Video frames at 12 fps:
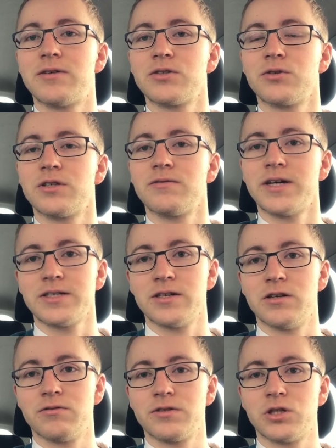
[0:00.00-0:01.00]
was euch
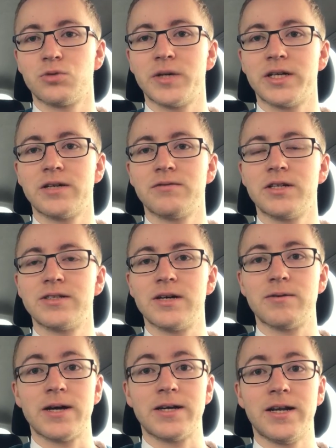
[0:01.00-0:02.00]
weiterhilft dann später, wenn ihr
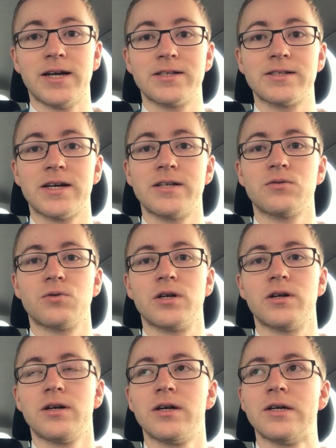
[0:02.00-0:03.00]
selber eingeladen seid oder